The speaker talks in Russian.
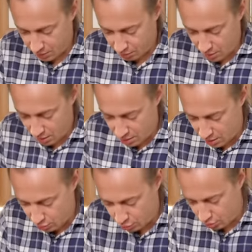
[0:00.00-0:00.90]
Поэтому я
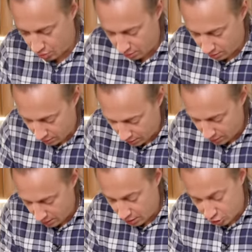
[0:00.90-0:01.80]
надеюсь, что
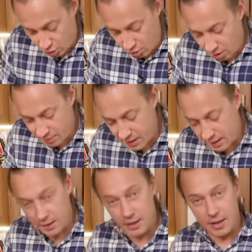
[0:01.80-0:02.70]
и жирок
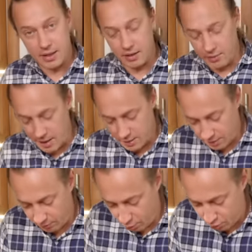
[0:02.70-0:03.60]
обязательно надо оставлять,
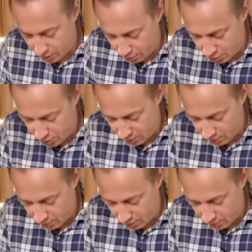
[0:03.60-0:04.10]
это вкусно очень.